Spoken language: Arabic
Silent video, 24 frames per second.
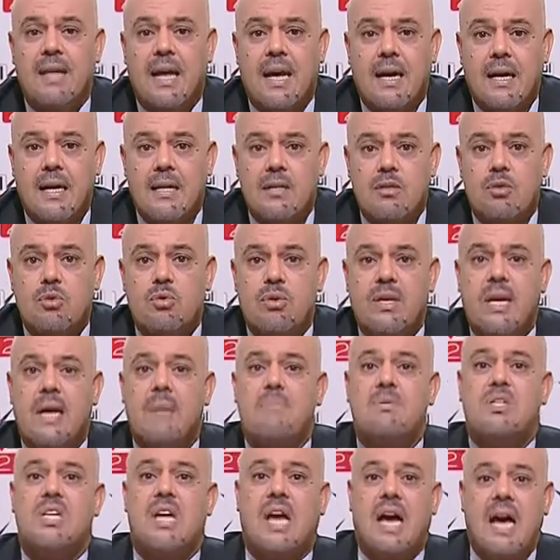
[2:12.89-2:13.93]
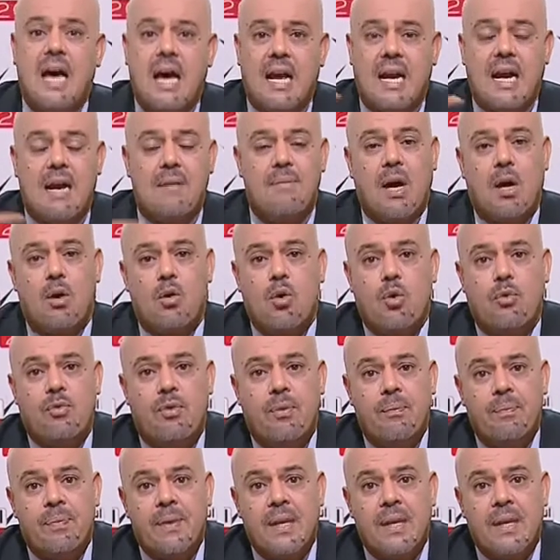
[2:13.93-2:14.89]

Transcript: الحركه الدستوريه بشعارها المعروف